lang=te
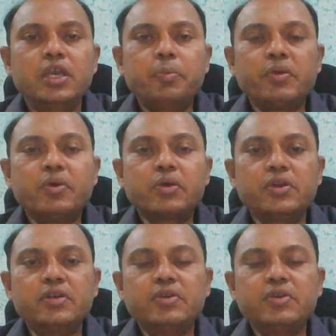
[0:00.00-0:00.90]
ఇప్పటి వరకు
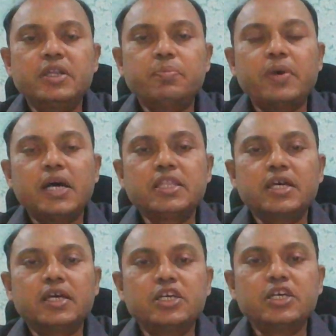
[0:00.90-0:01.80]
ఉన్నటువంటి పాత
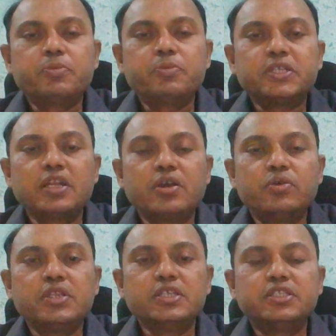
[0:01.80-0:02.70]
స్పెషల్
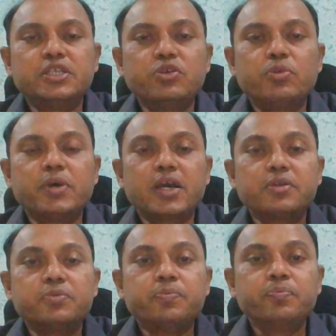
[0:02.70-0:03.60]
కౌన్సిలింగ్ షెడ్యూల్ ప్రకారం